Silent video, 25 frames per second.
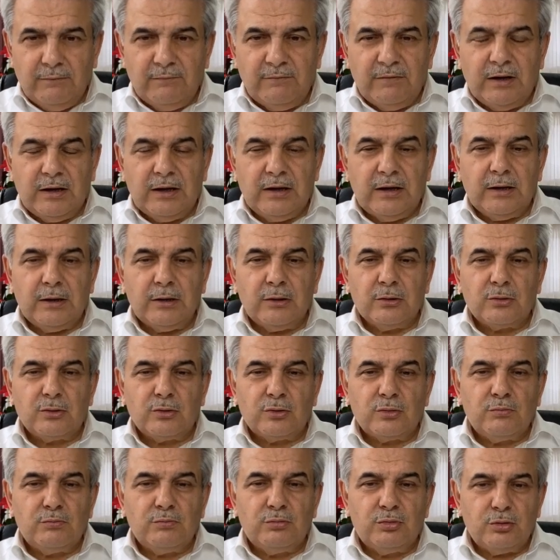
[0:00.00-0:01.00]
ve
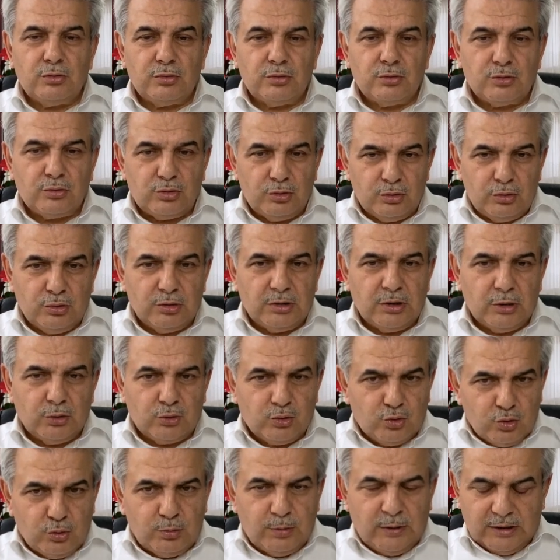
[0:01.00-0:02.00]
bu kuyuda
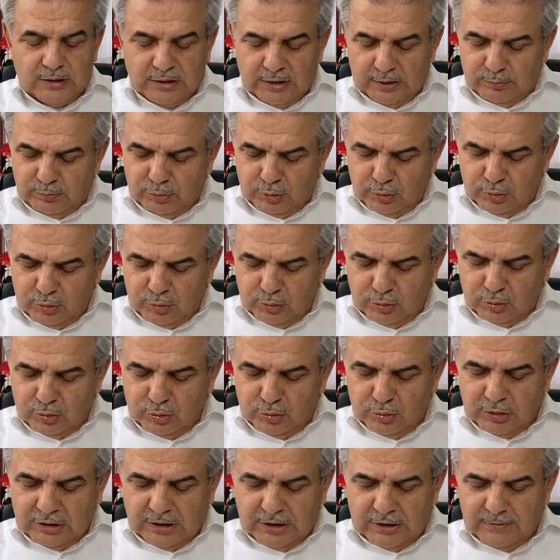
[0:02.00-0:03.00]
Kuba'da
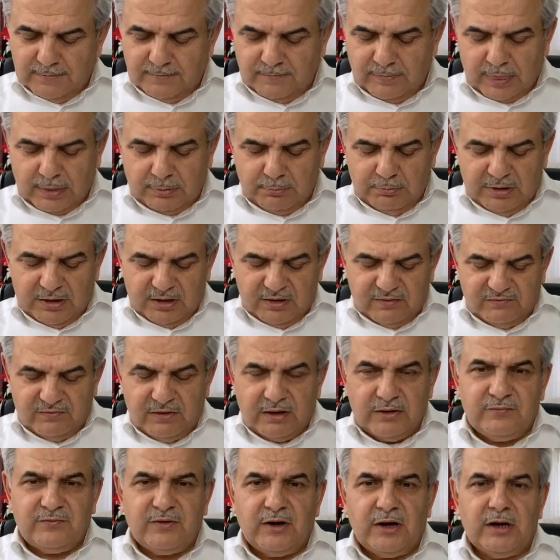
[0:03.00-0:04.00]
bulunduğundan bir
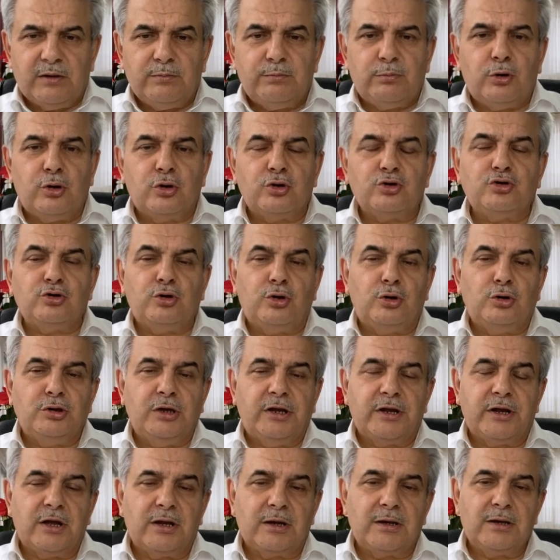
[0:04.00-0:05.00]
vefa borcu
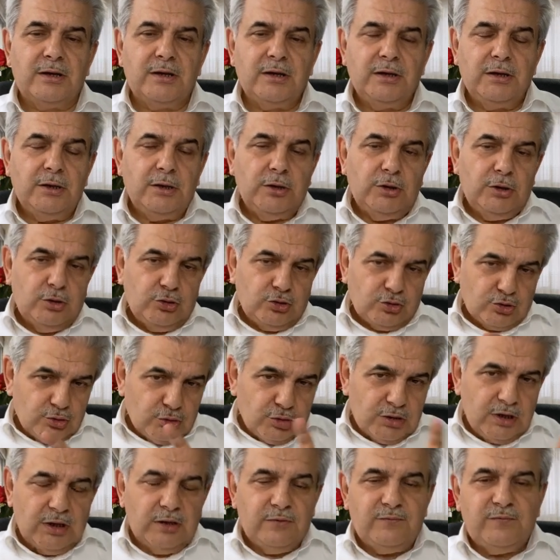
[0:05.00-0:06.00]
olarak
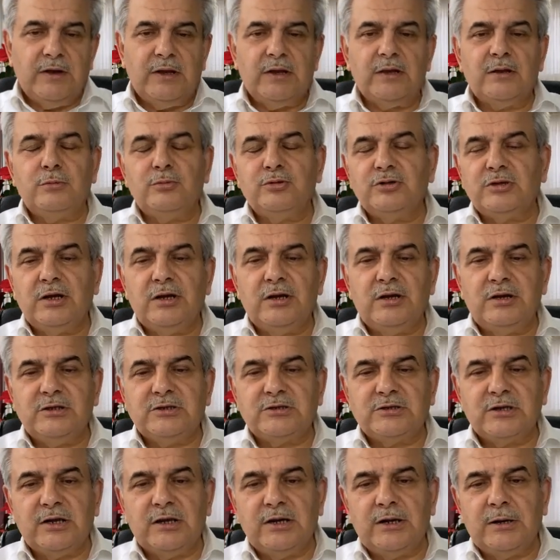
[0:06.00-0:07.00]
çünkü Efendimiz
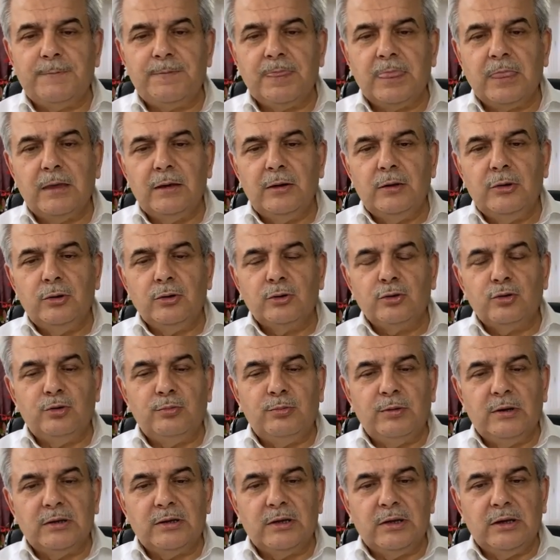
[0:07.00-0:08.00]
Aleyhisselam
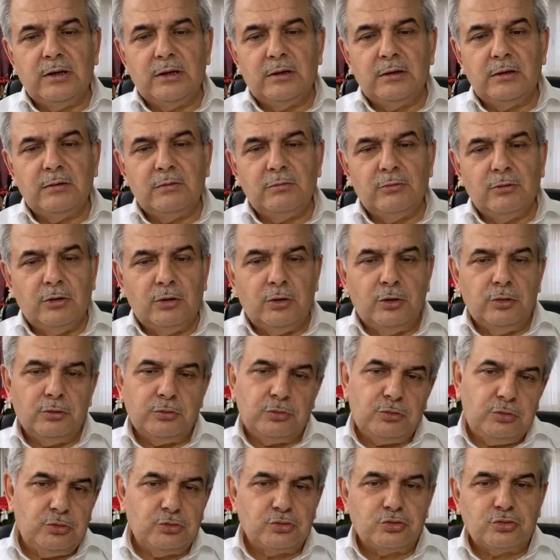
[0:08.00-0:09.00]
Kuba'da 10
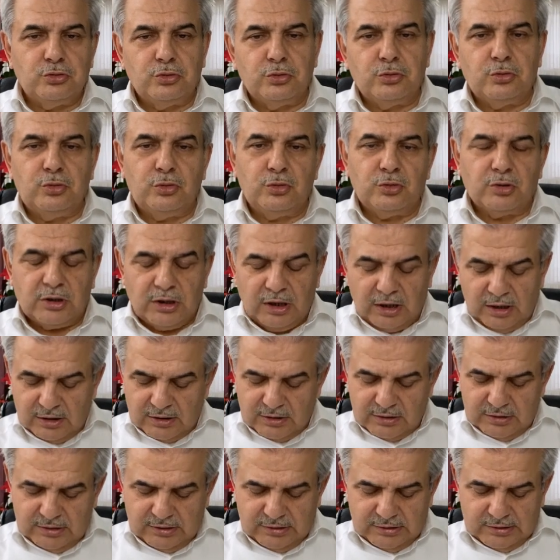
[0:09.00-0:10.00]
küsur gün
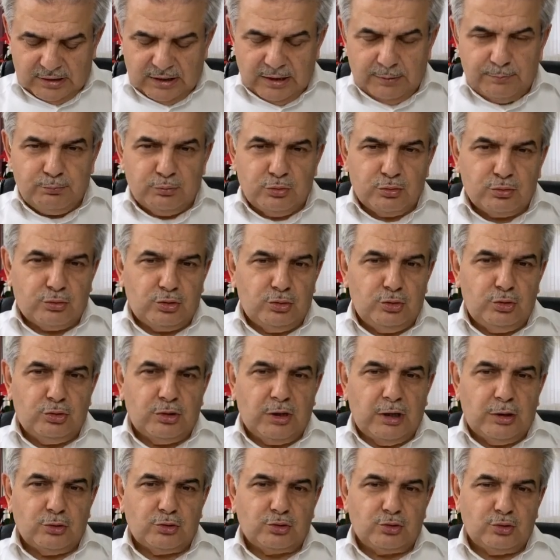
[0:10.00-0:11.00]
kaldığında hep bu
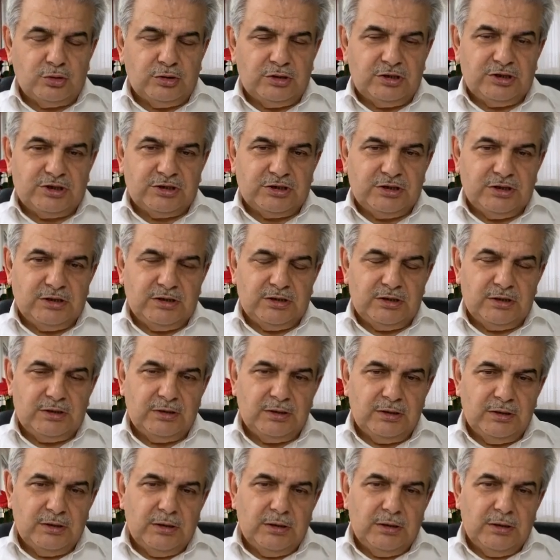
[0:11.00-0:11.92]
kuyudan su içti.